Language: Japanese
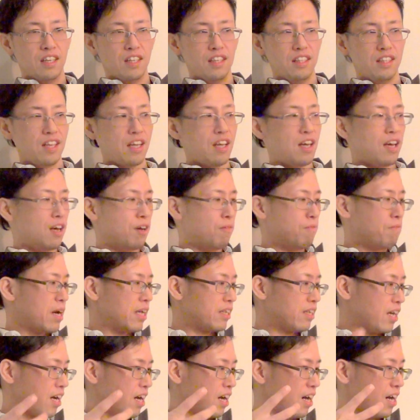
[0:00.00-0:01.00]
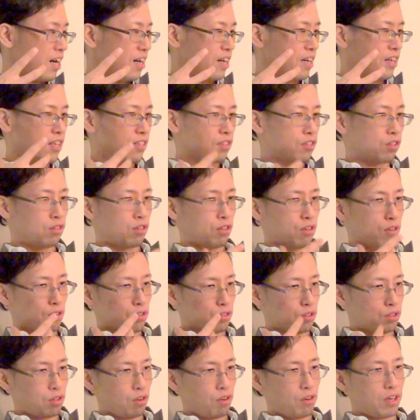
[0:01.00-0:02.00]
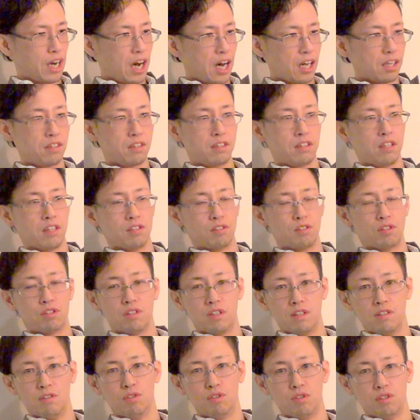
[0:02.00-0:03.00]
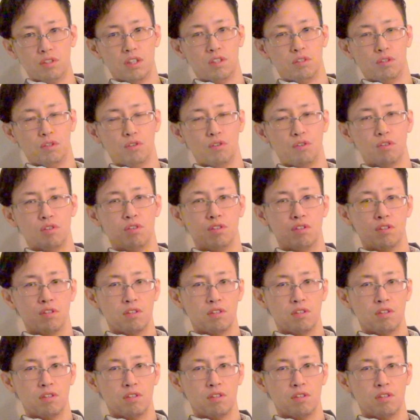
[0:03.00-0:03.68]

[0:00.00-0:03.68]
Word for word: でまたそのストーカーっていう薬打つでしょ。